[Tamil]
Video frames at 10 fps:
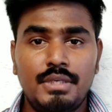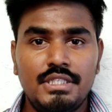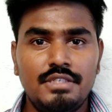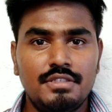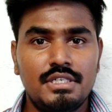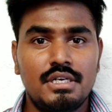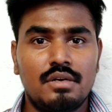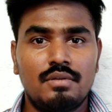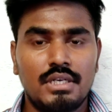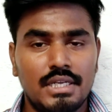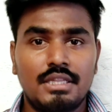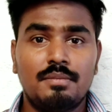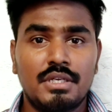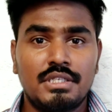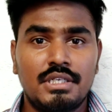பிசி வச்சுருக்கிறவங்களுக்கு
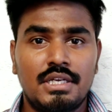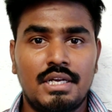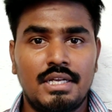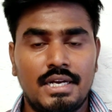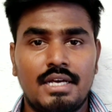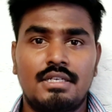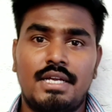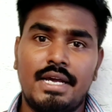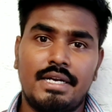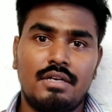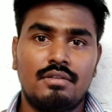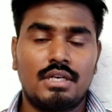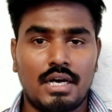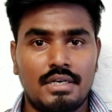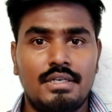எந்த பிரச்சனையும் இல்லை ஏன்னா அது டேரெக்டாக
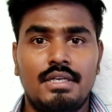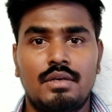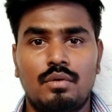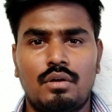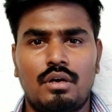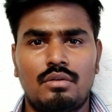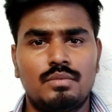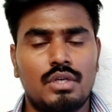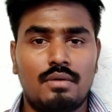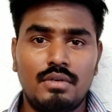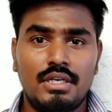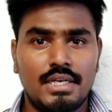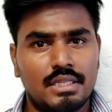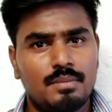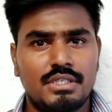வந்து கரண்ட்லேயே தான் ஒர்க் ஆகும் ஸோ
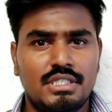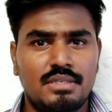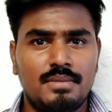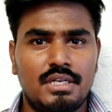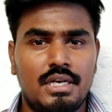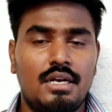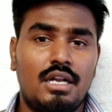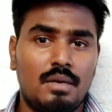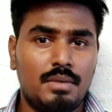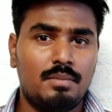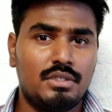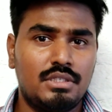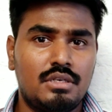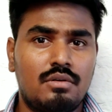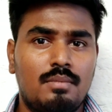அவங்களுக்கு எந்த பிரச்சனையுமே இல்லை லேப்டாப்
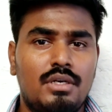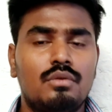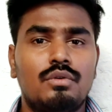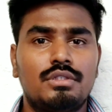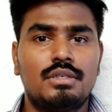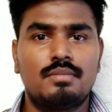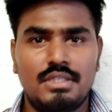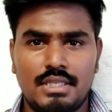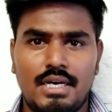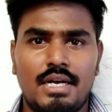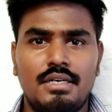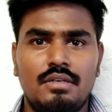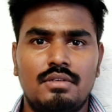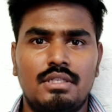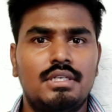வச்சுருக்கவங்க மட்டும் கொஞ்சம் இந்த
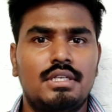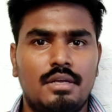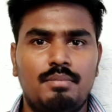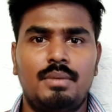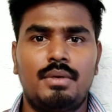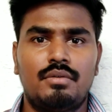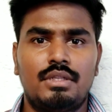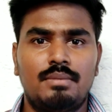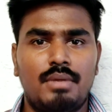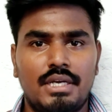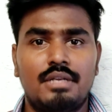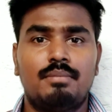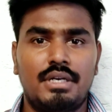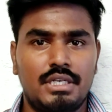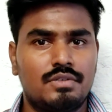கரண்ட்டை வந்து எப்பயுமே வந்து
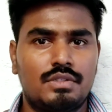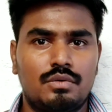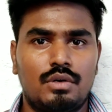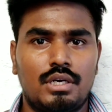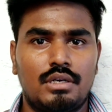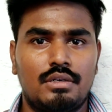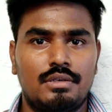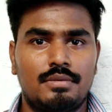ப்ளக்இன் பண்ணியே வச்சுக்கோங்க